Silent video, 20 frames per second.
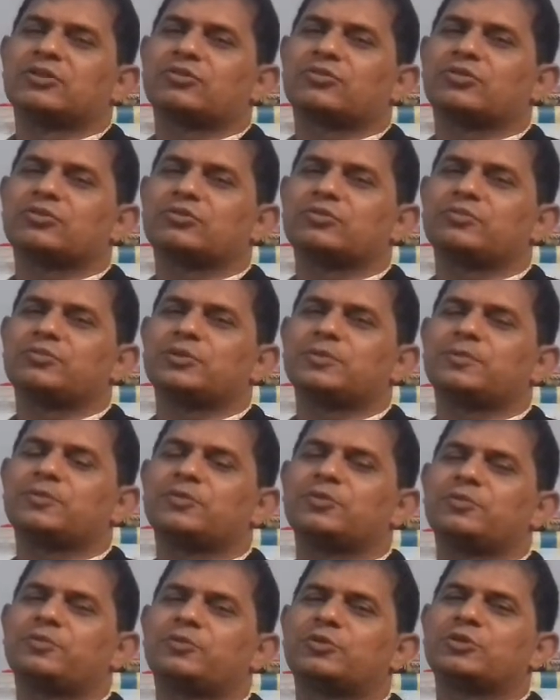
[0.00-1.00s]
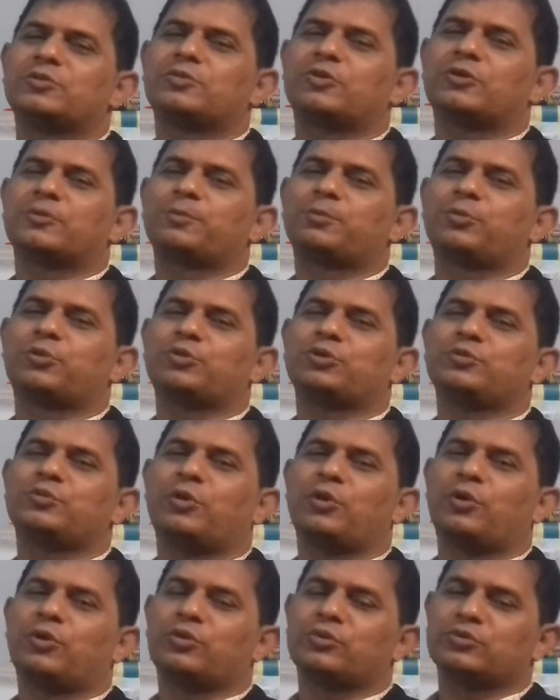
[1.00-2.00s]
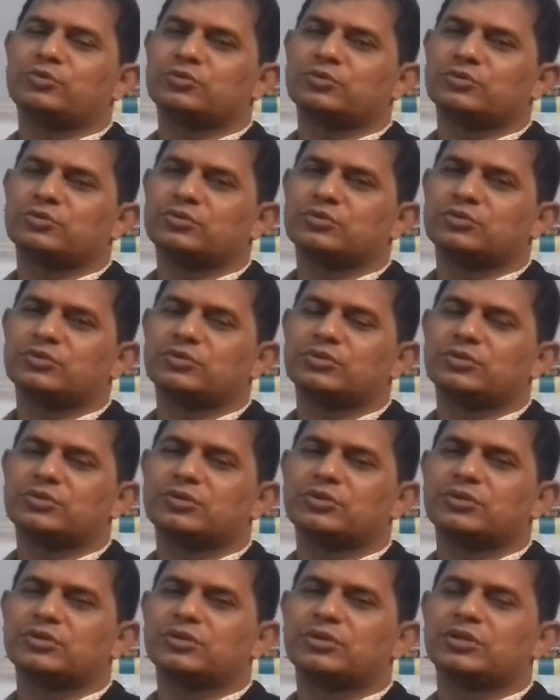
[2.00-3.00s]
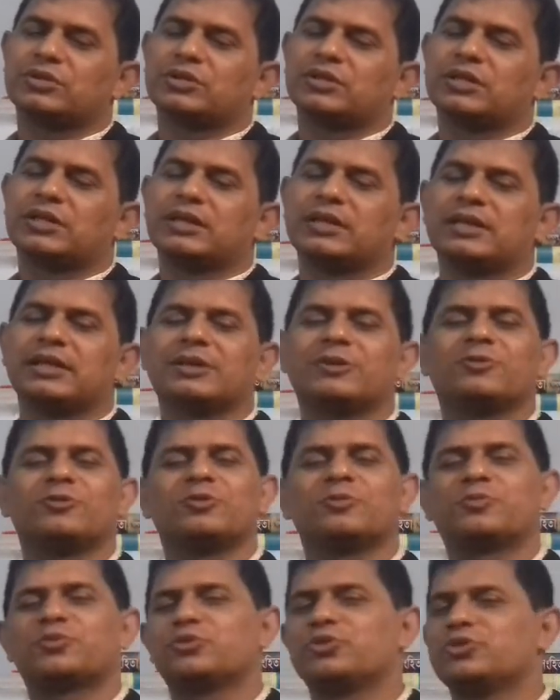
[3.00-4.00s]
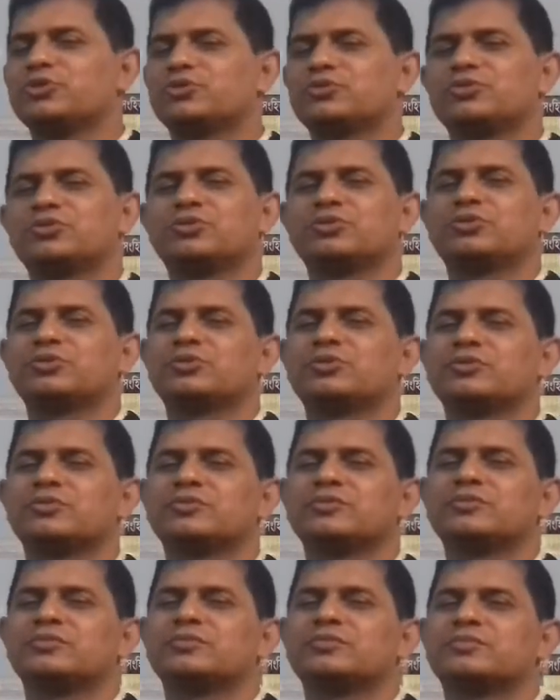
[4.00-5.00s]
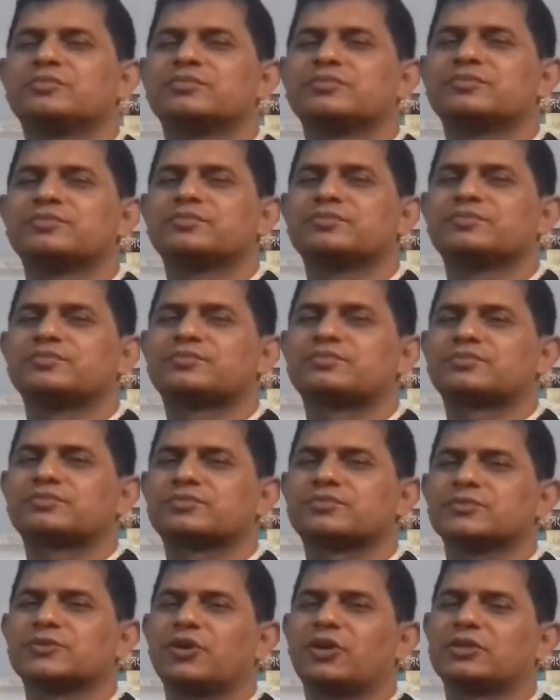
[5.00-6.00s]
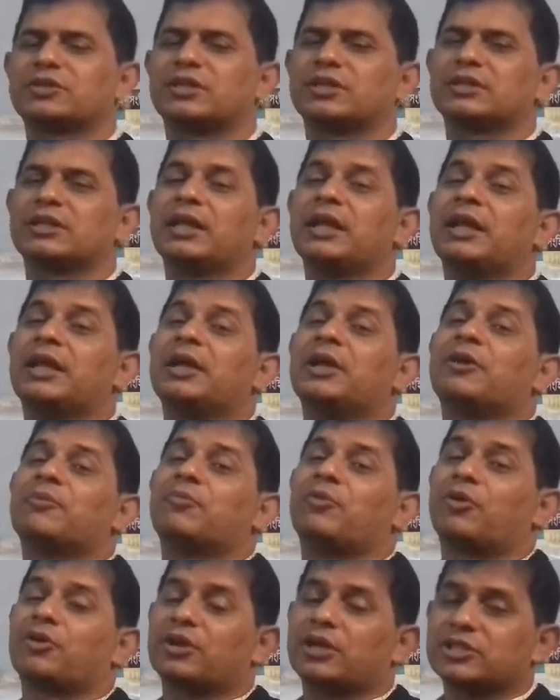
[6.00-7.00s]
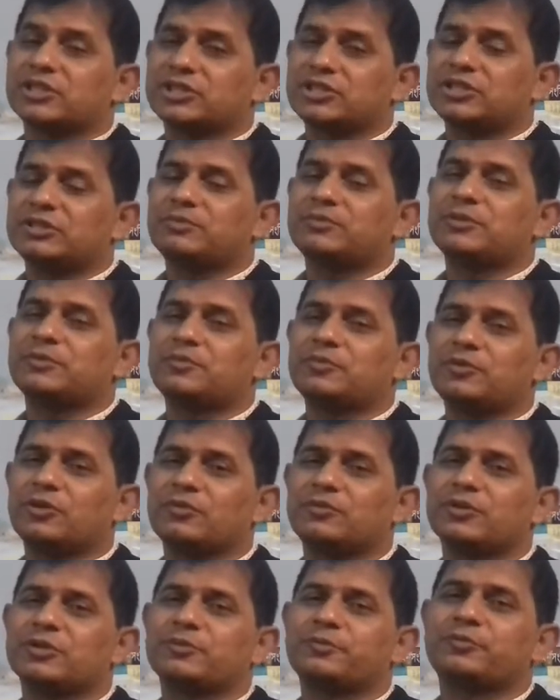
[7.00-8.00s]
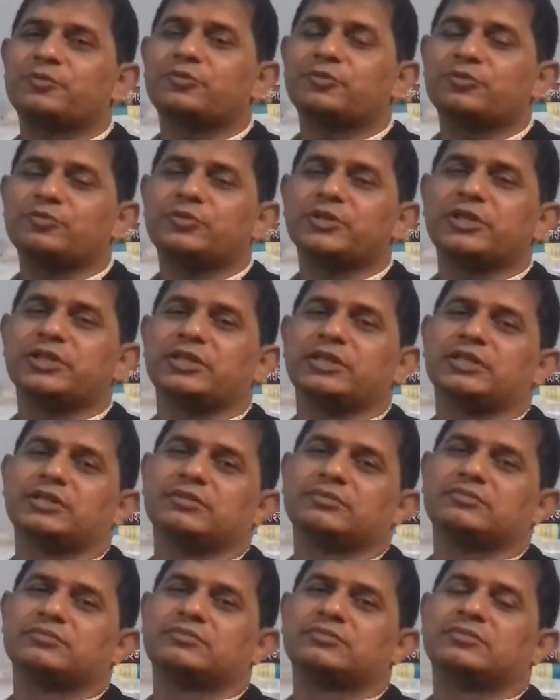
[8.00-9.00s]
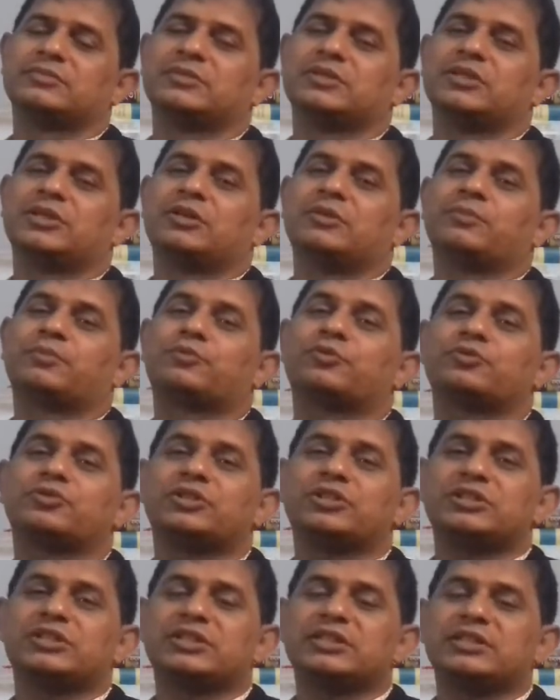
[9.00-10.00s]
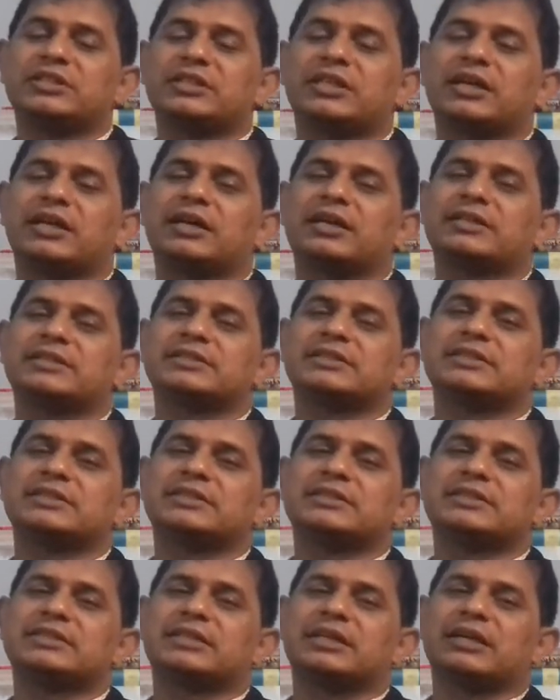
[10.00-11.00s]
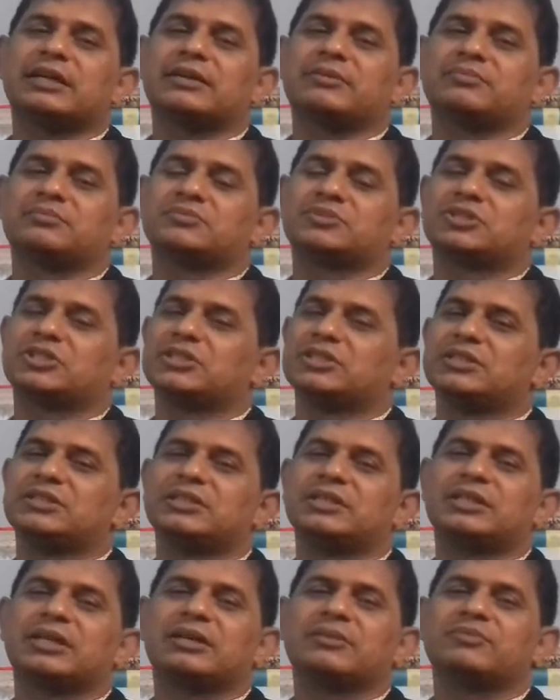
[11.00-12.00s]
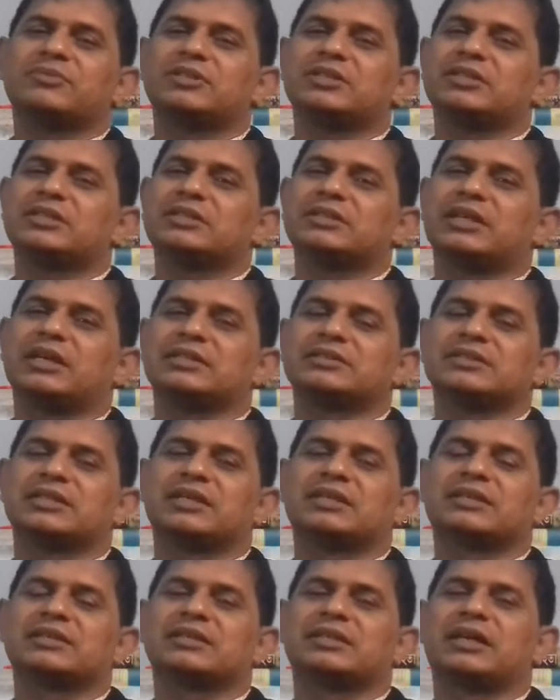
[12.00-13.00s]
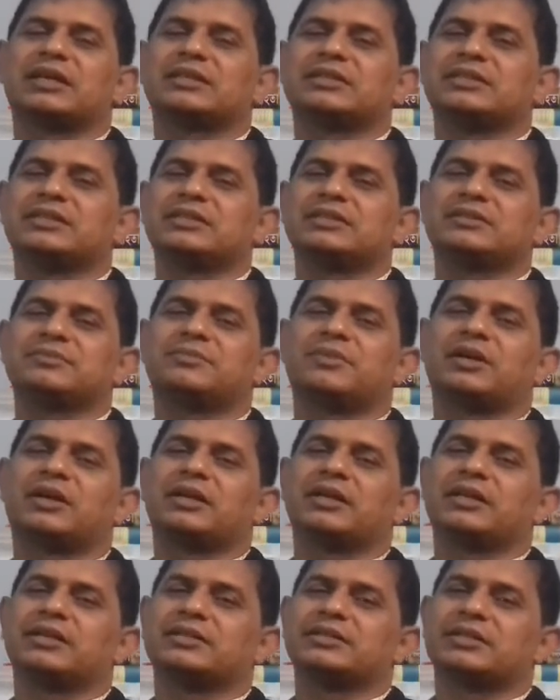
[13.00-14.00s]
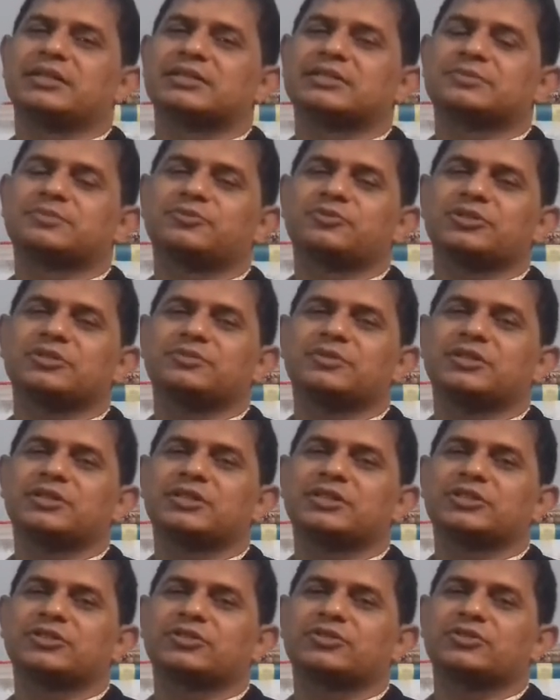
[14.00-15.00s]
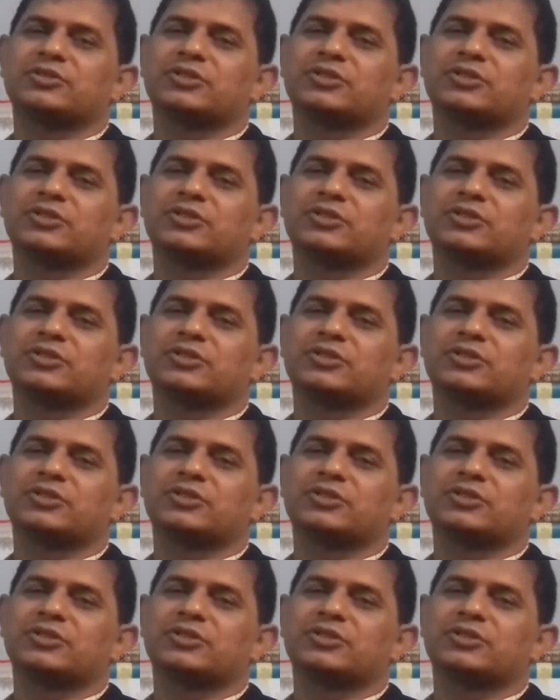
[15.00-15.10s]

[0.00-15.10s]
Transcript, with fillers: কত বিপুল পরিমাণ পরিবহন এগুলো প্রয়োজন হতো অর্থাৎ ফরাসি বিপ্লবের পূর্বে প্রতিদিনকার যে ইনকাম সেই ইনকাম দিয়ে রাজা রানী বা এই রাজ পরিবারের